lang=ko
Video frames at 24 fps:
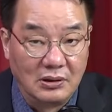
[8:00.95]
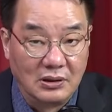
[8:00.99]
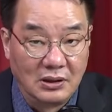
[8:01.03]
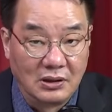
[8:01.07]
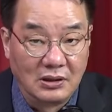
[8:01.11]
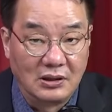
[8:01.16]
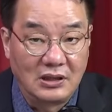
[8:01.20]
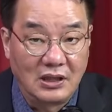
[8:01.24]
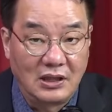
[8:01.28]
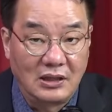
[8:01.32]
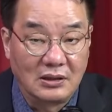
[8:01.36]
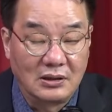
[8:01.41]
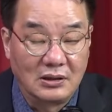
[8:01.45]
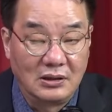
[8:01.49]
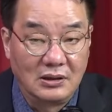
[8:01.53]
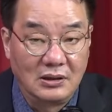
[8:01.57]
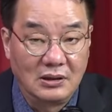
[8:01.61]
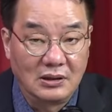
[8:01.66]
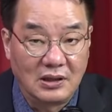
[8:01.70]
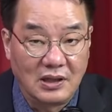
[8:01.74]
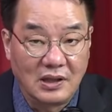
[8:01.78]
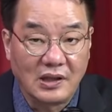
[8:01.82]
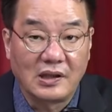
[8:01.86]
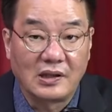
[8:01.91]

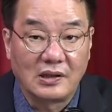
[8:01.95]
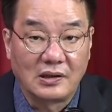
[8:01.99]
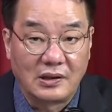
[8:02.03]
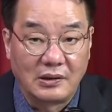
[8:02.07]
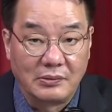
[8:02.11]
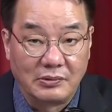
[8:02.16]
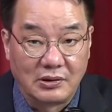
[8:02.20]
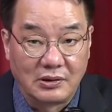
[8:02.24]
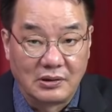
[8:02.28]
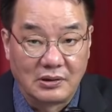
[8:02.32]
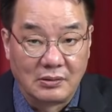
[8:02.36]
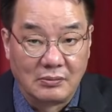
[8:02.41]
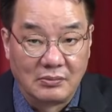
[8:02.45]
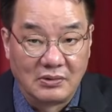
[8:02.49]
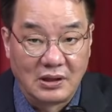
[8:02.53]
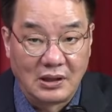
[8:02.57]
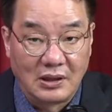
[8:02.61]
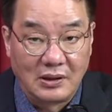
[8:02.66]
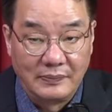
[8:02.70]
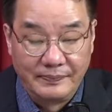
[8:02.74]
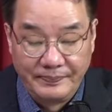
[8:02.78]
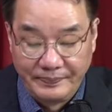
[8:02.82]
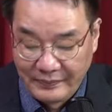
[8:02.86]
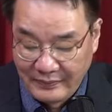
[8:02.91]
영장을 기각을 해 버렸습니다.